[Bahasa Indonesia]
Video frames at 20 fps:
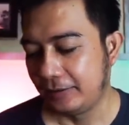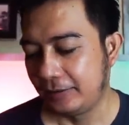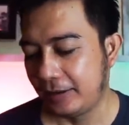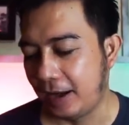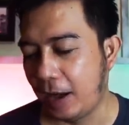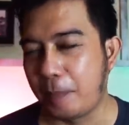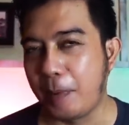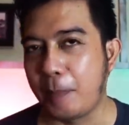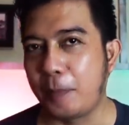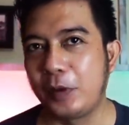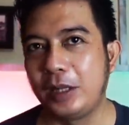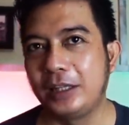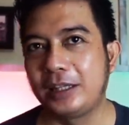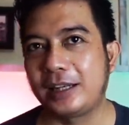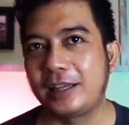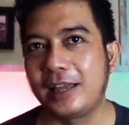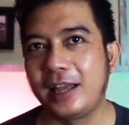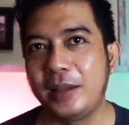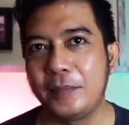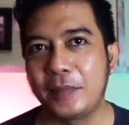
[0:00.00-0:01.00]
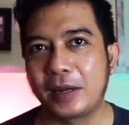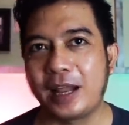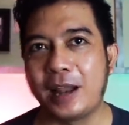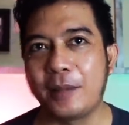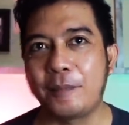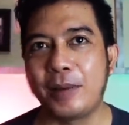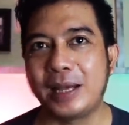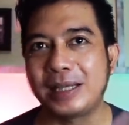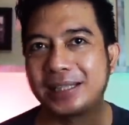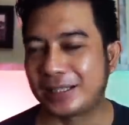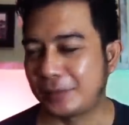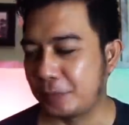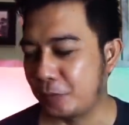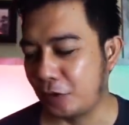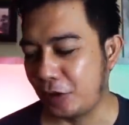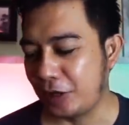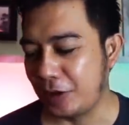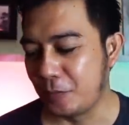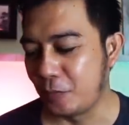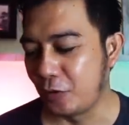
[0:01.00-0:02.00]
apapun yang terjadi mereka lepas
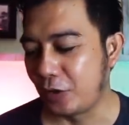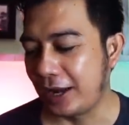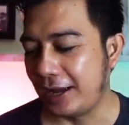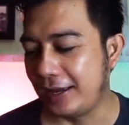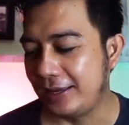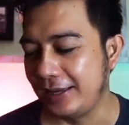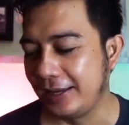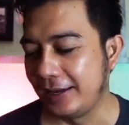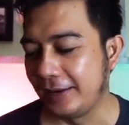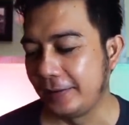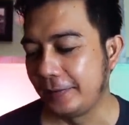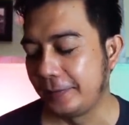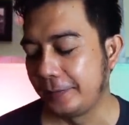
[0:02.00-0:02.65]
pokoknya mukanya